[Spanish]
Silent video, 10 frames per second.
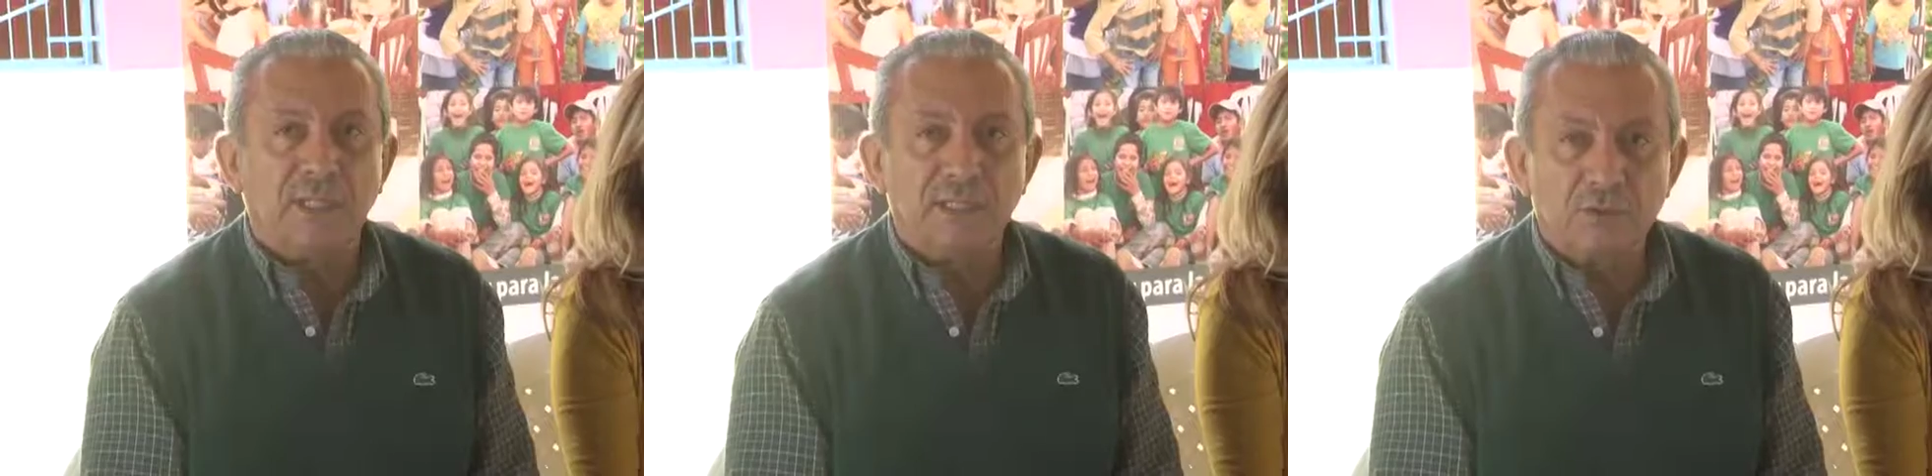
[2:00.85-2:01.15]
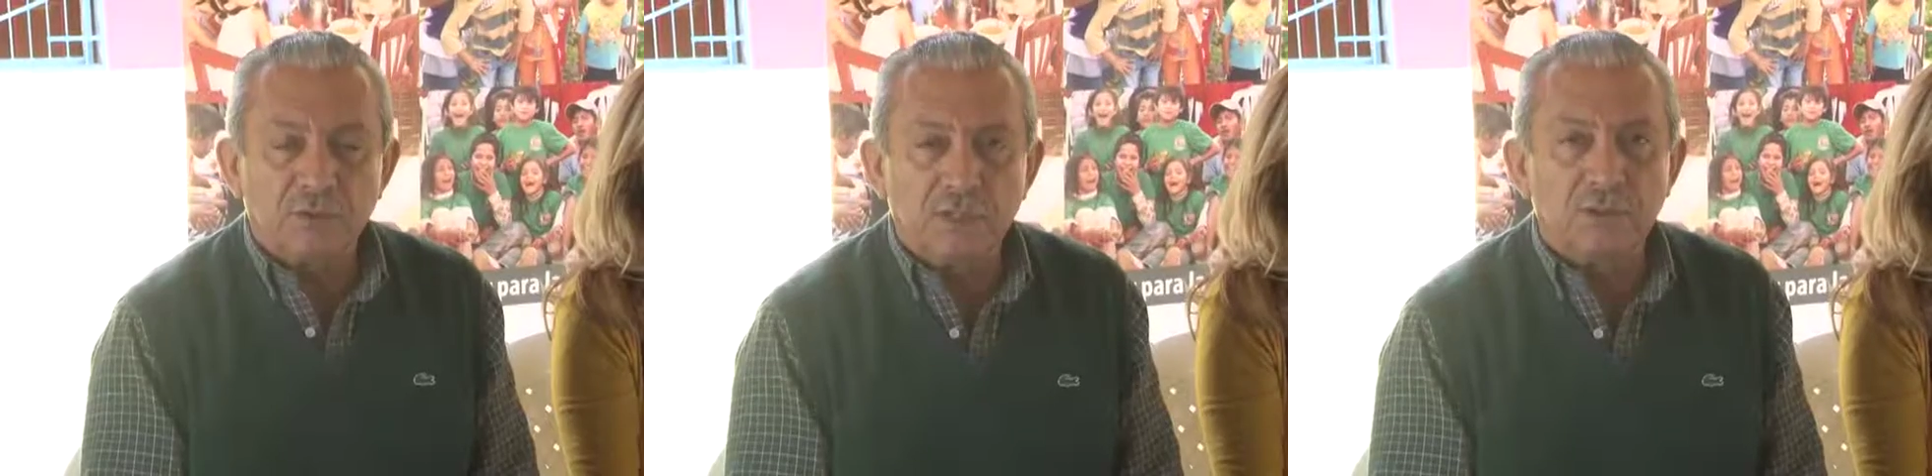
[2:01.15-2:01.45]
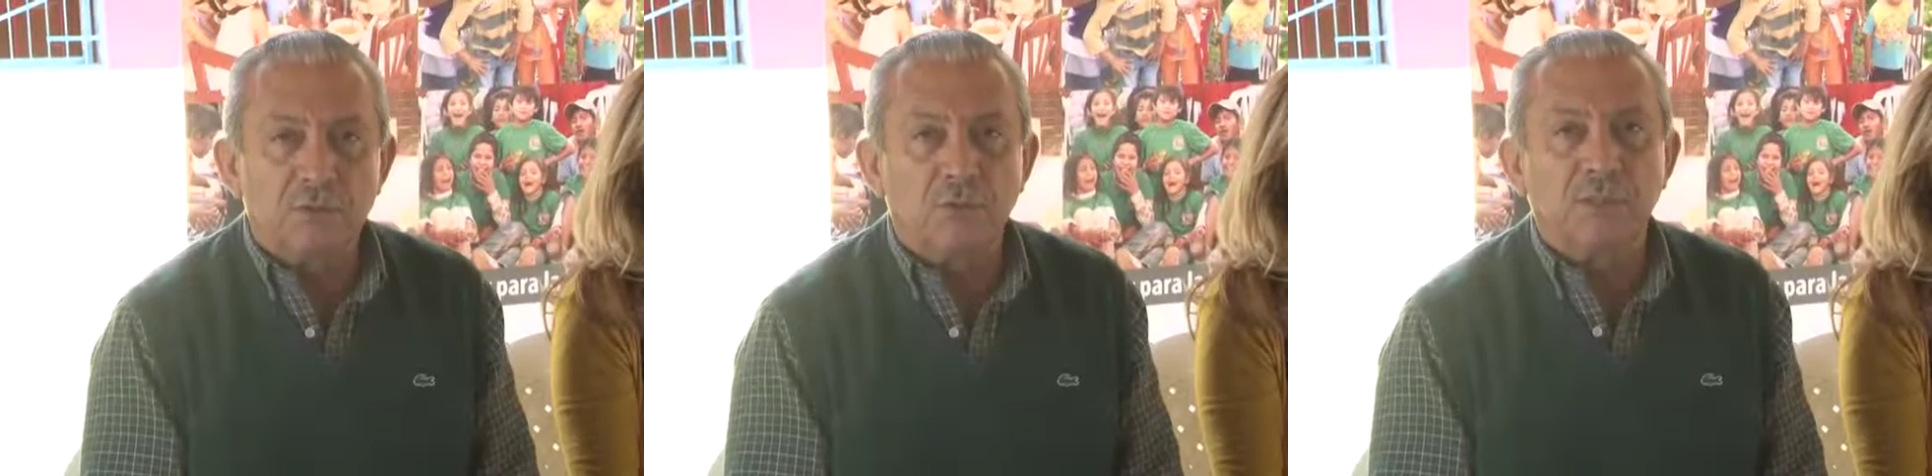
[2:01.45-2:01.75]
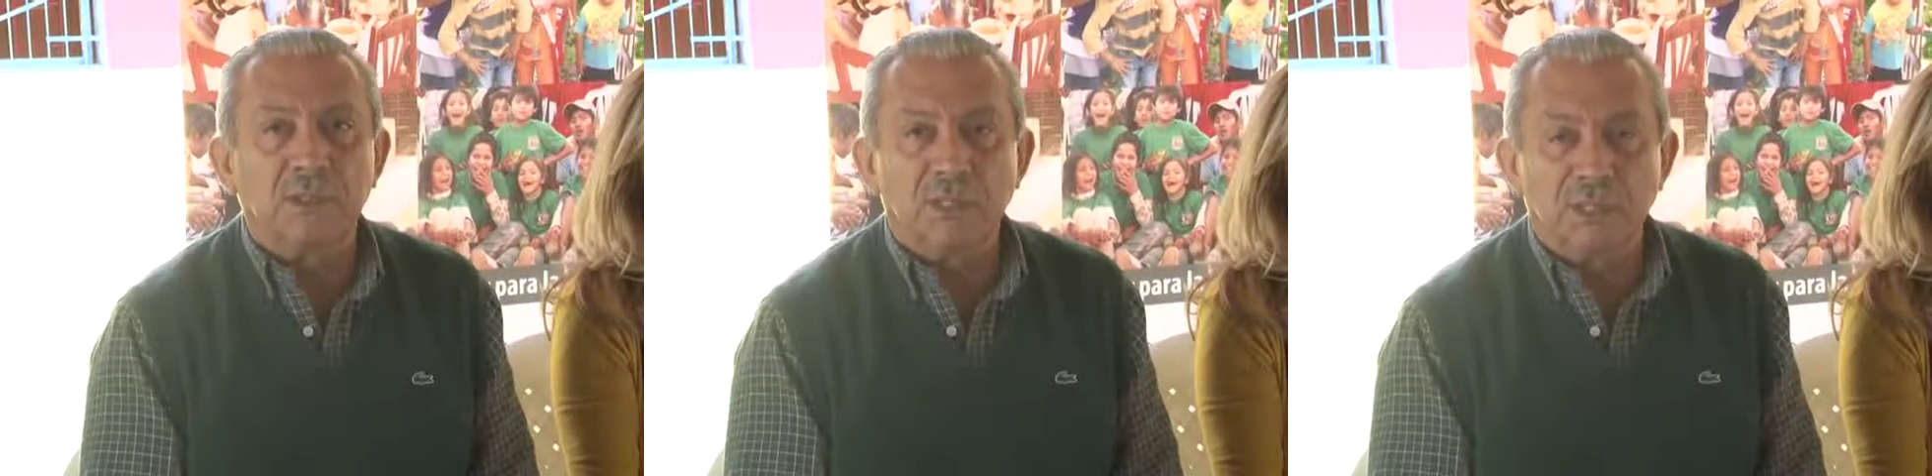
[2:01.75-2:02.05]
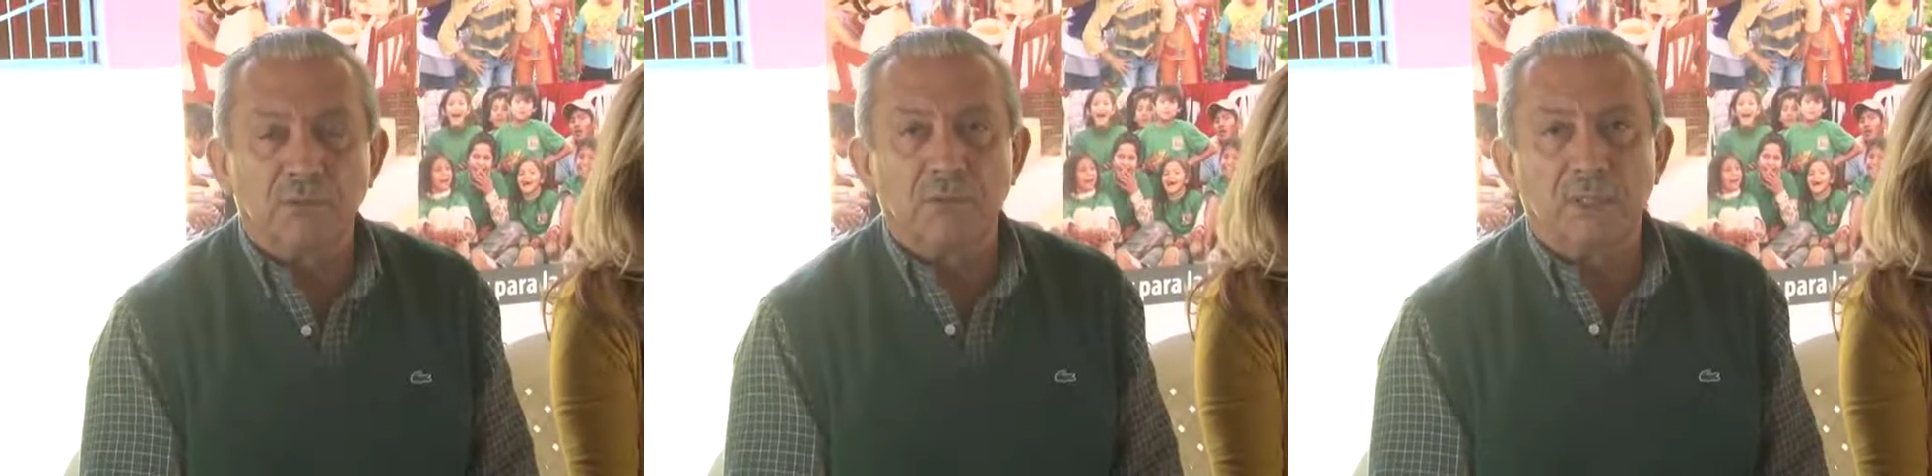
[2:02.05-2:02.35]
a estos centros, va a tener
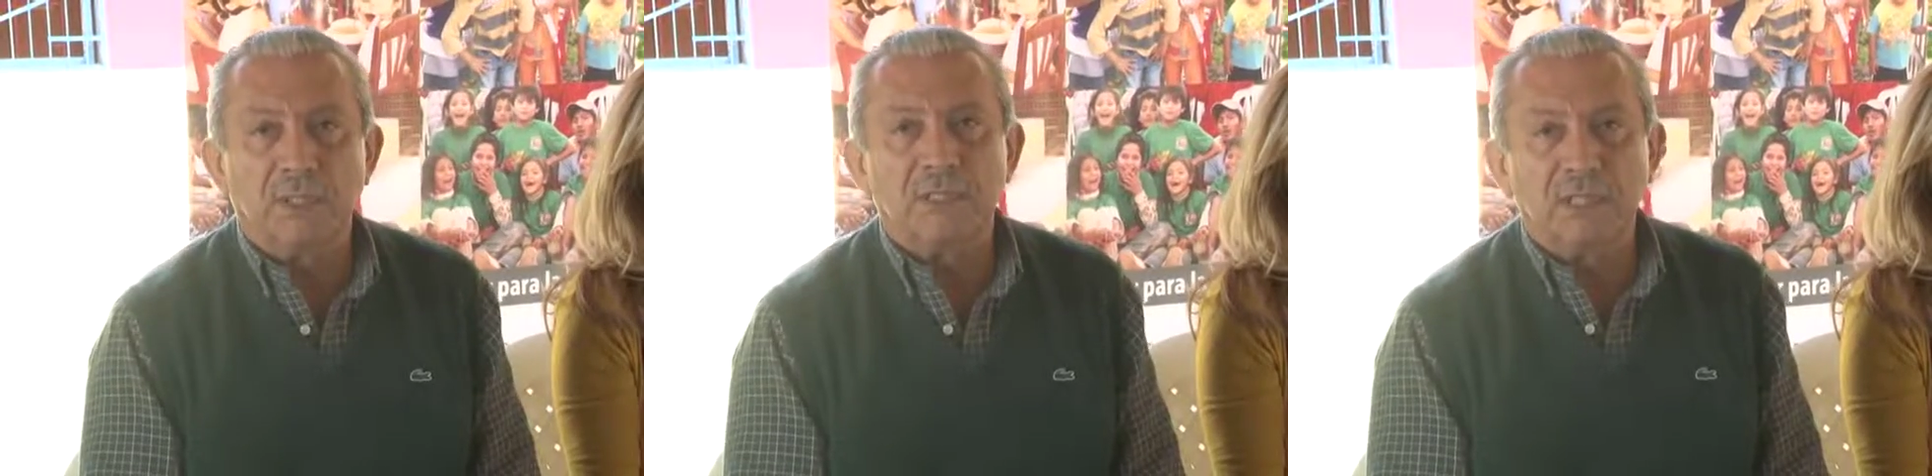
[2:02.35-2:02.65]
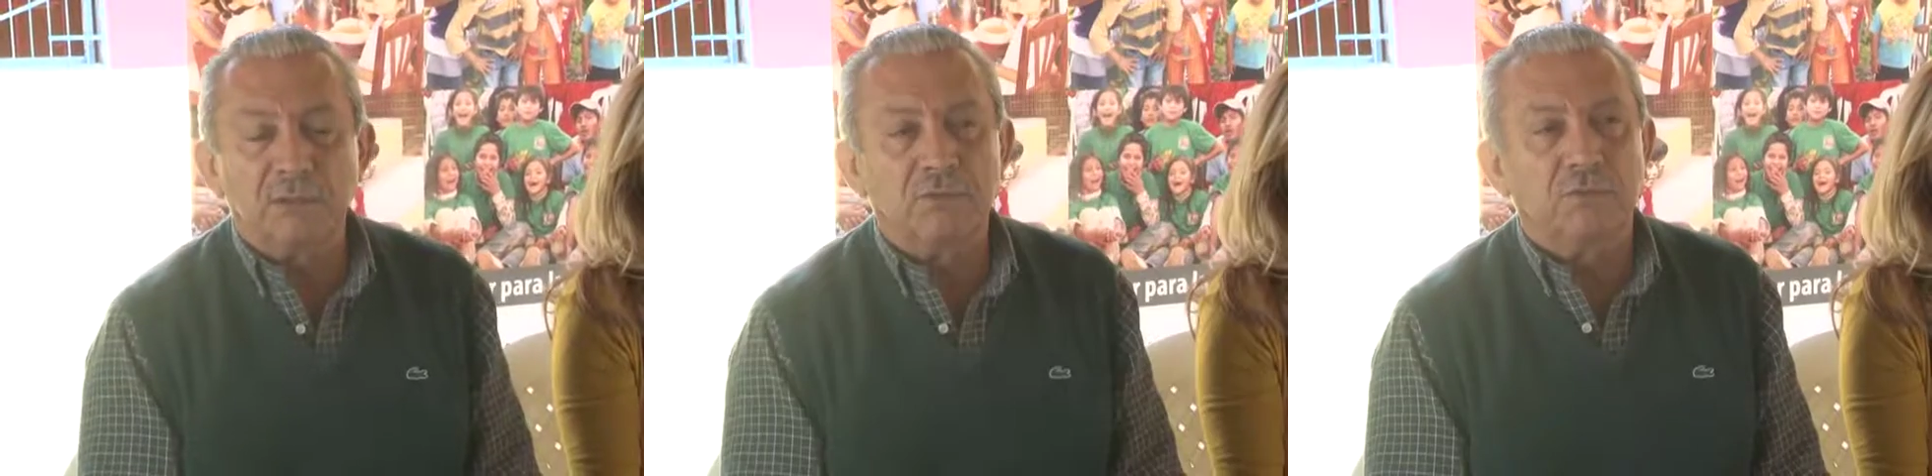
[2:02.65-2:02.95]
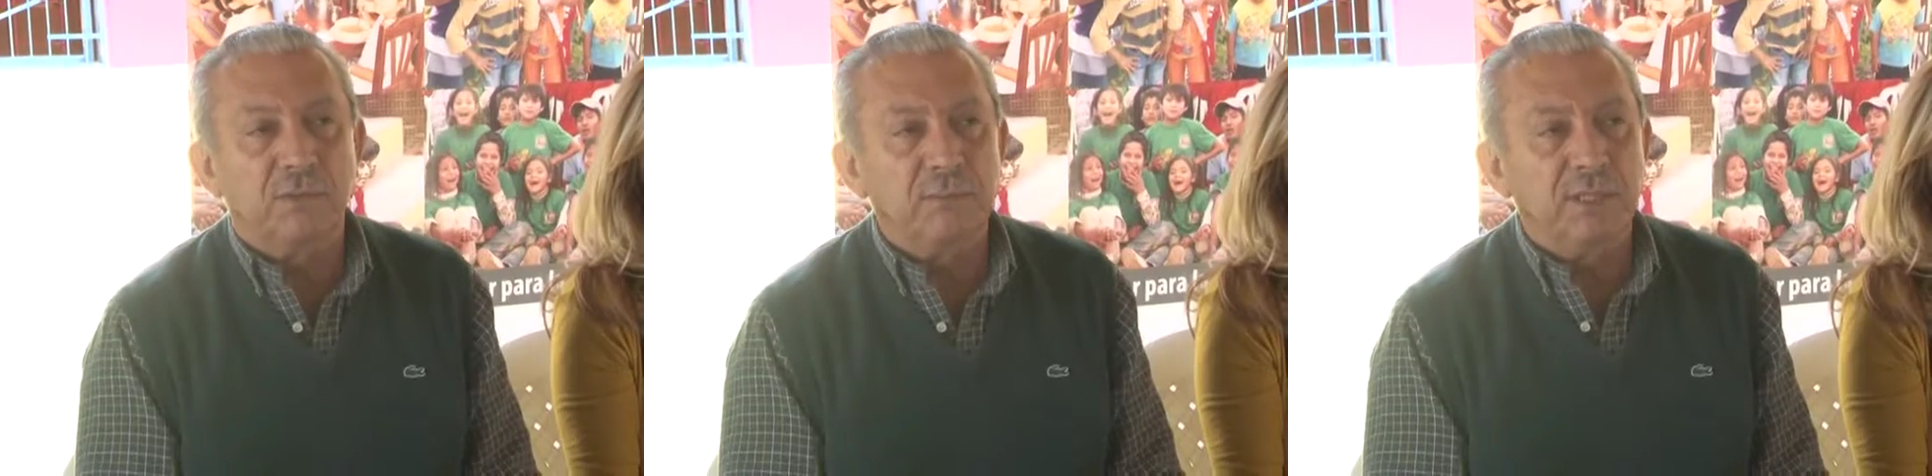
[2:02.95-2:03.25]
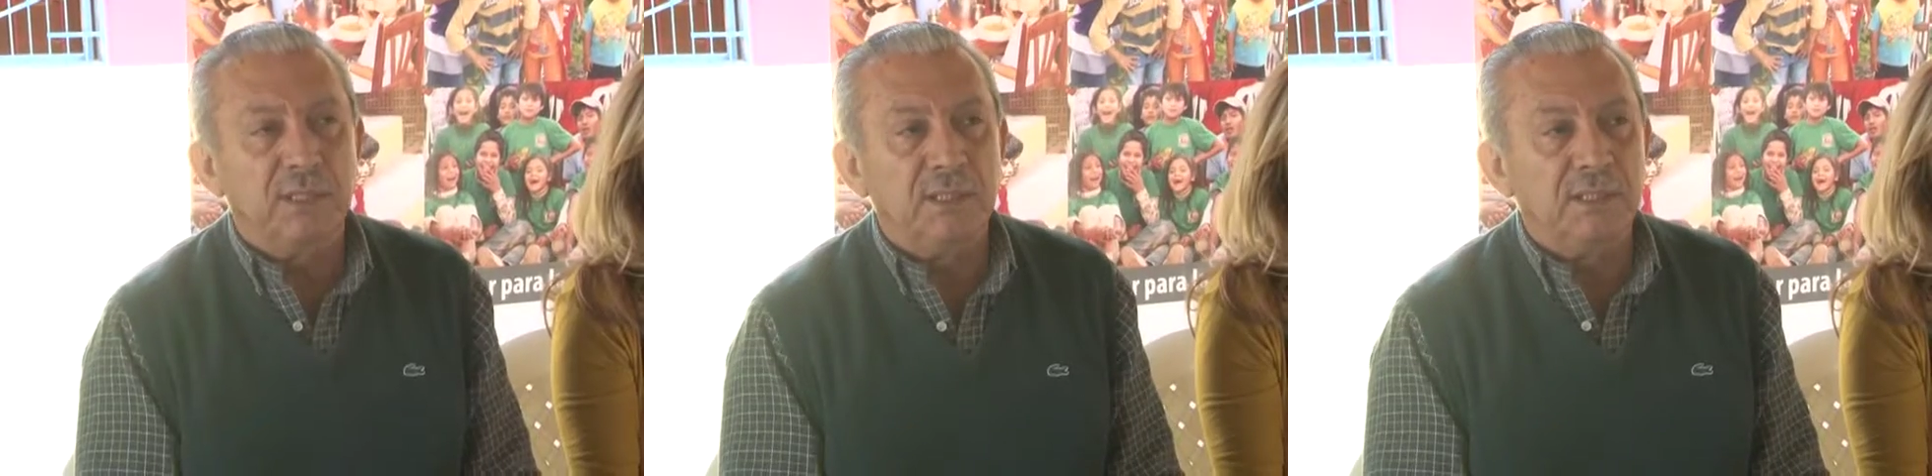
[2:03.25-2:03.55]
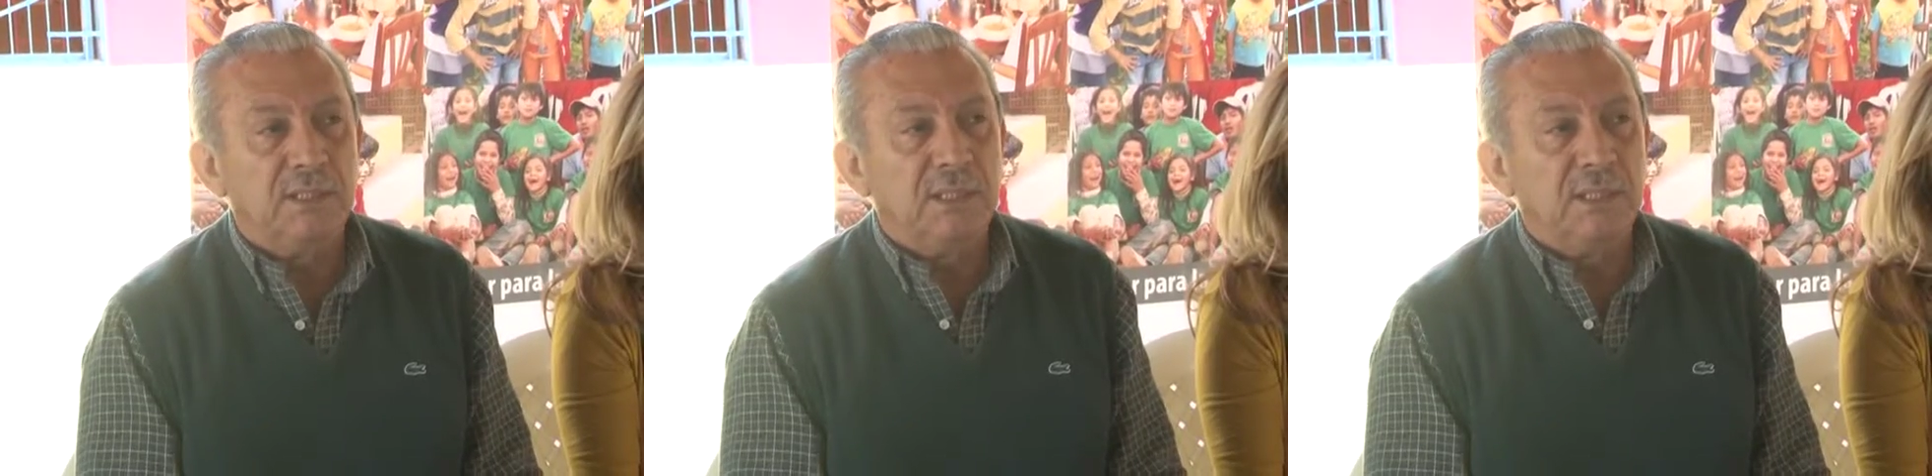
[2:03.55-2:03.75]
que volver al seno de su familia